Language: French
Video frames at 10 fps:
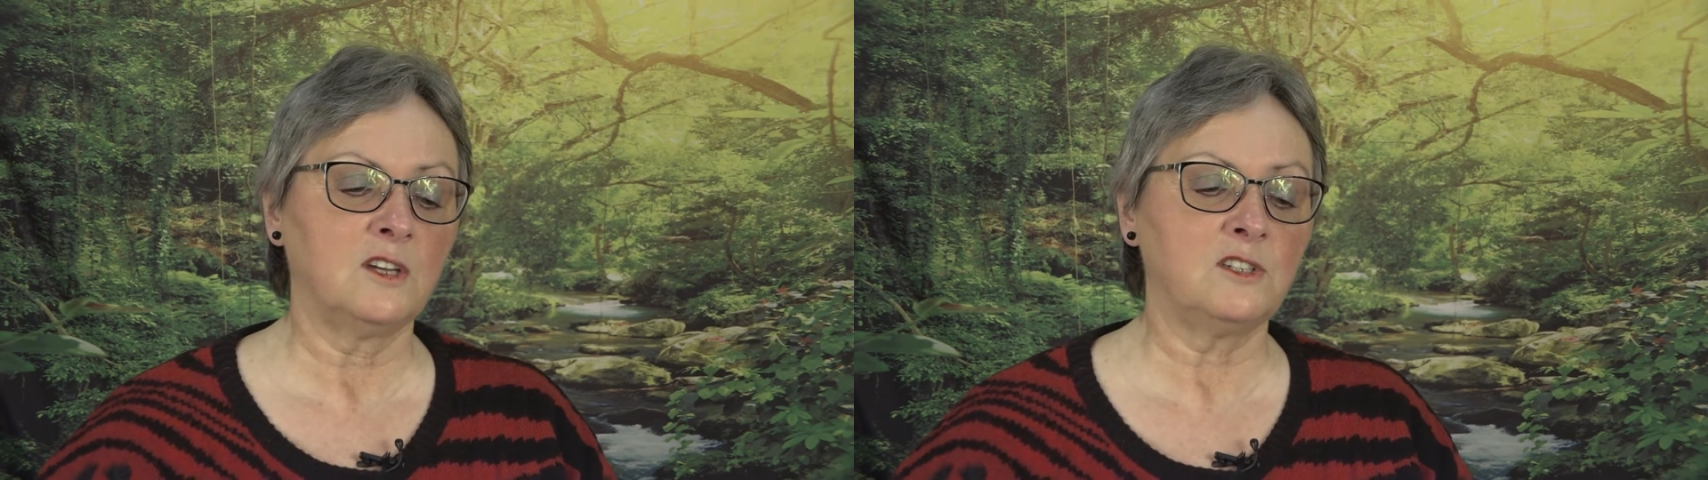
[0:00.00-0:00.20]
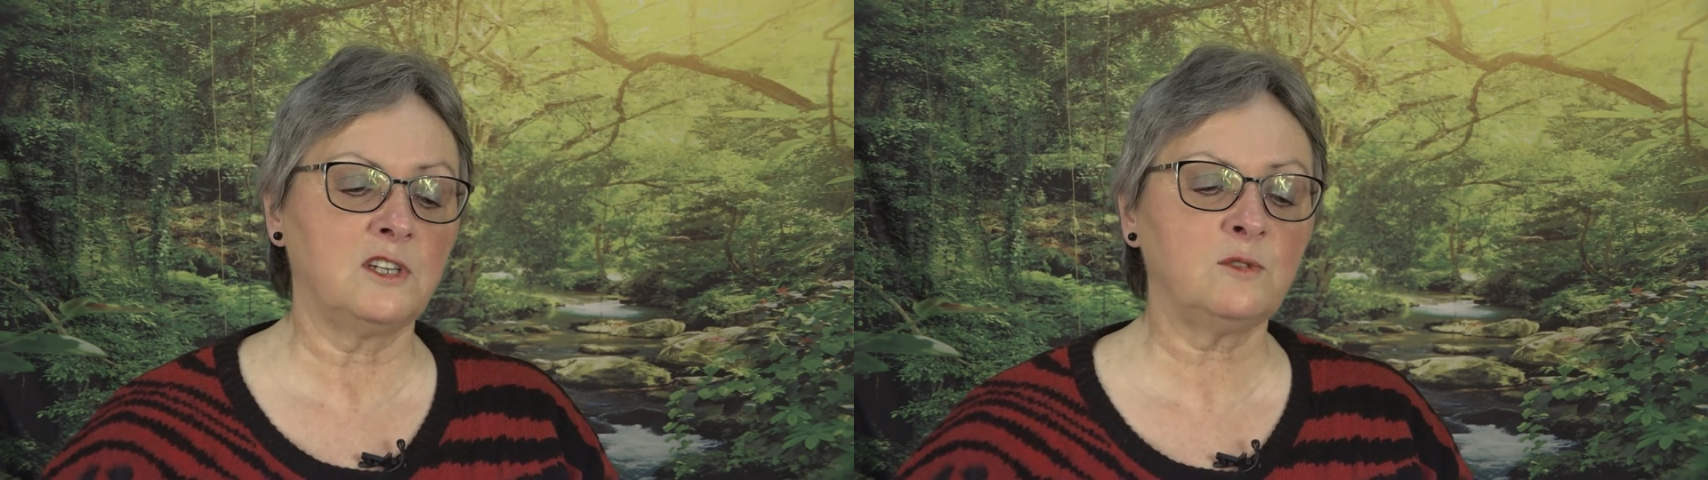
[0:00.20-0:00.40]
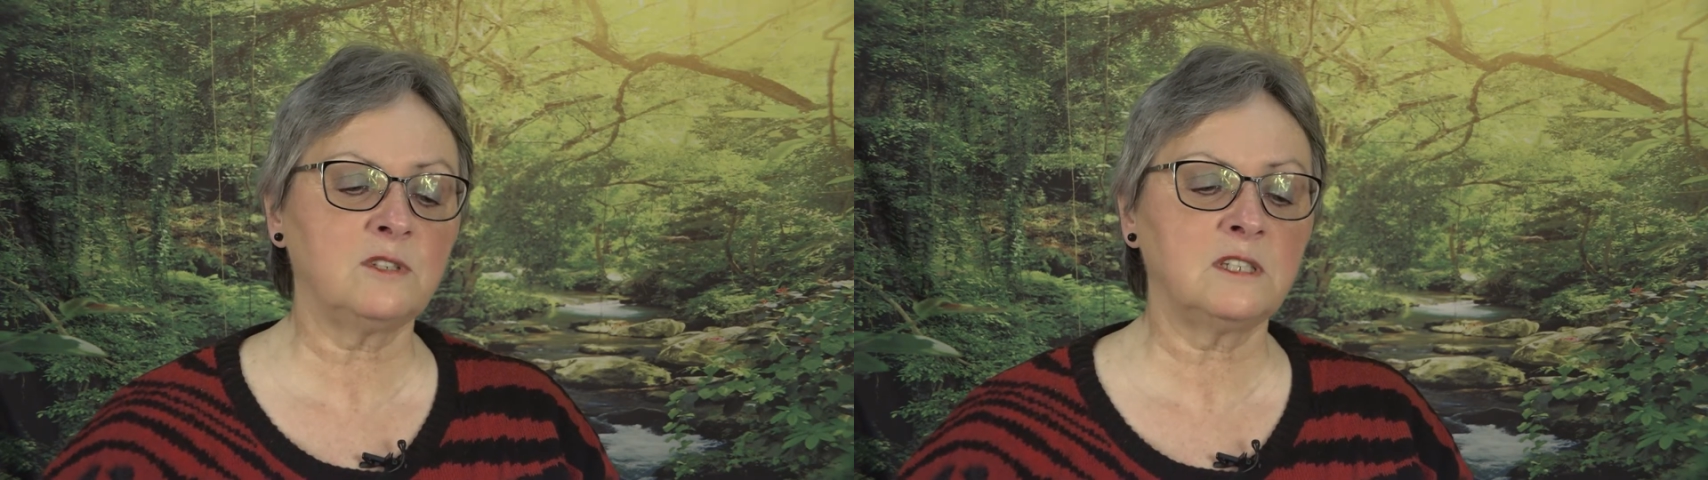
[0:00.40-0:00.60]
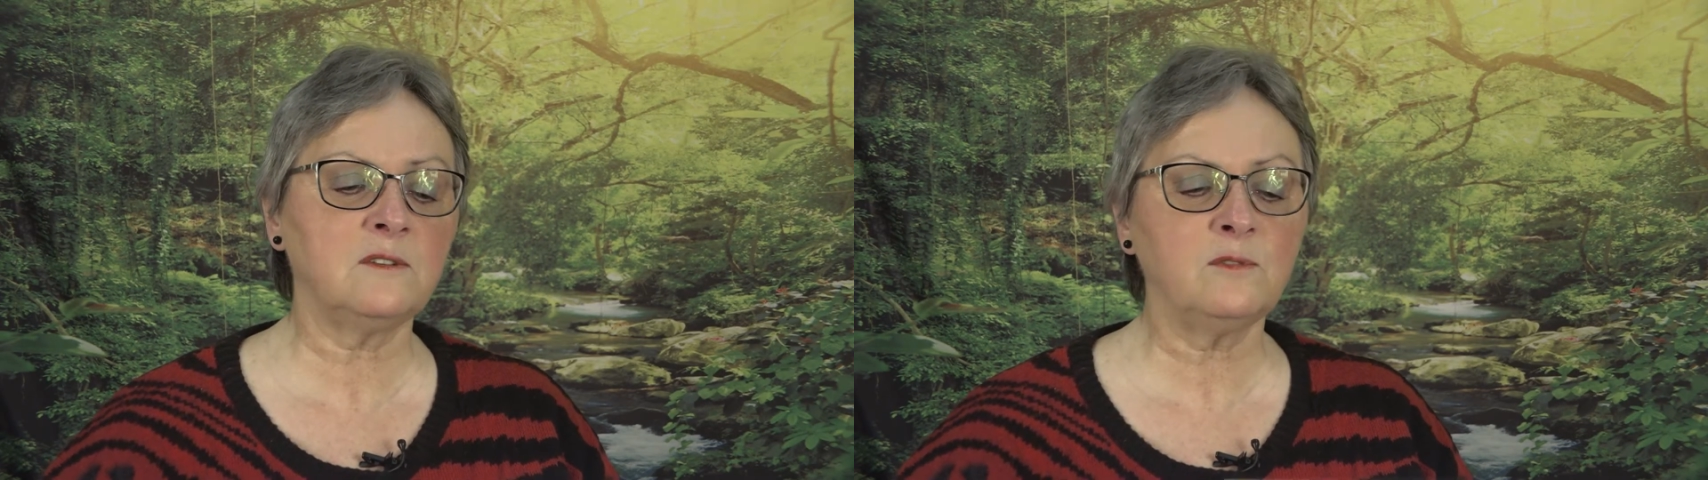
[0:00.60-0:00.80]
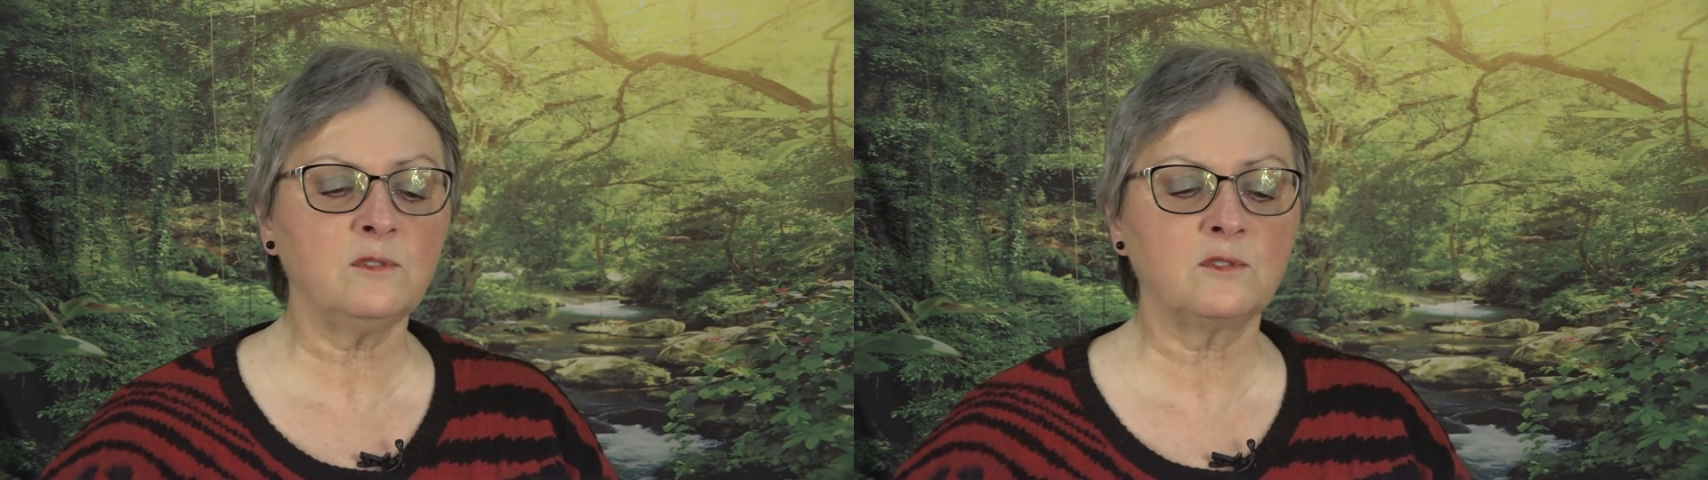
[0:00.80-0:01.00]
J'ai
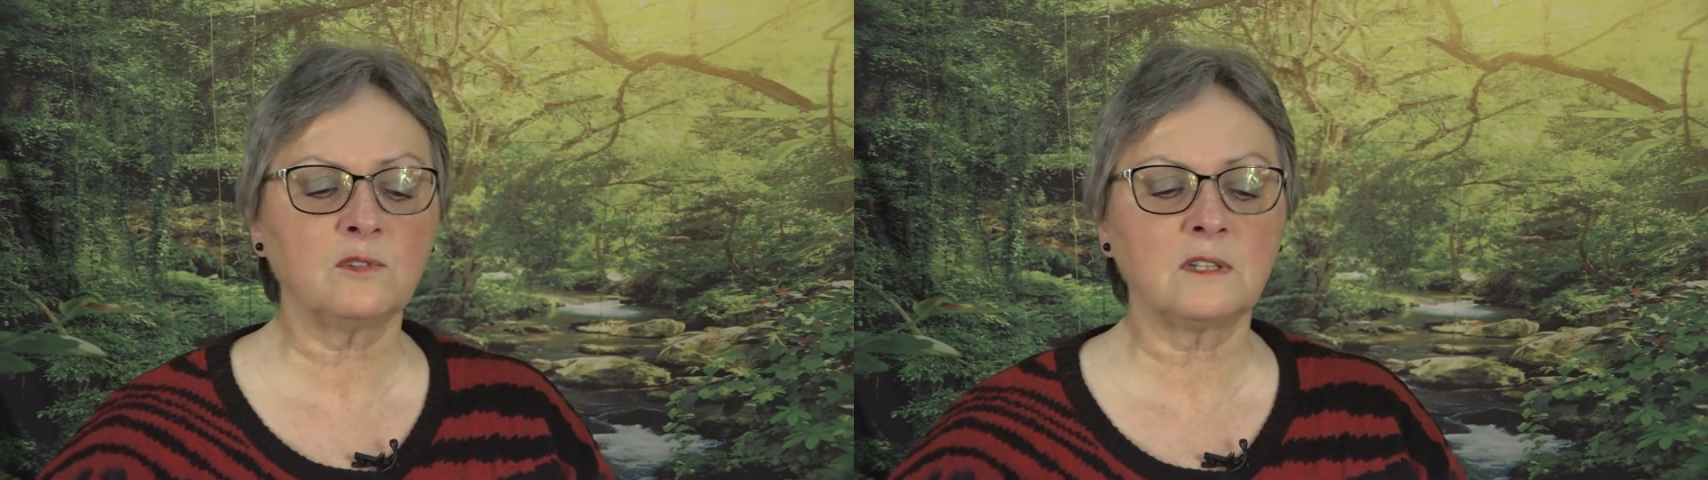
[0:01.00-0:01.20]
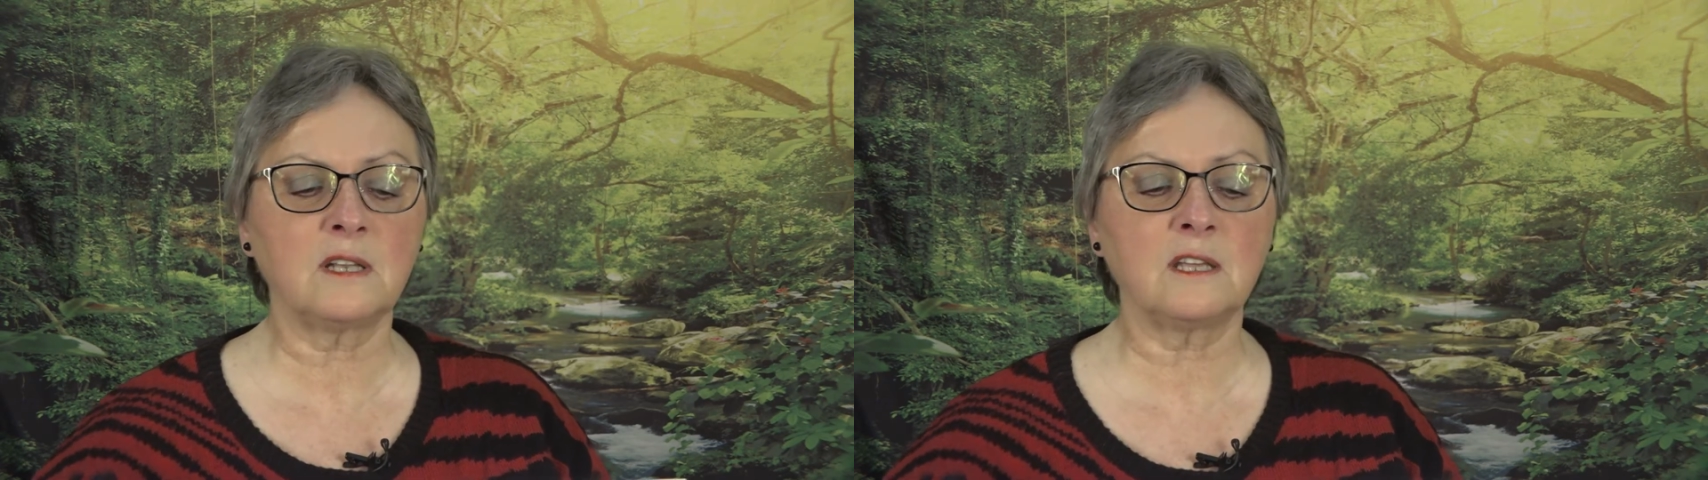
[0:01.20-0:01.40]
aussi vu toutes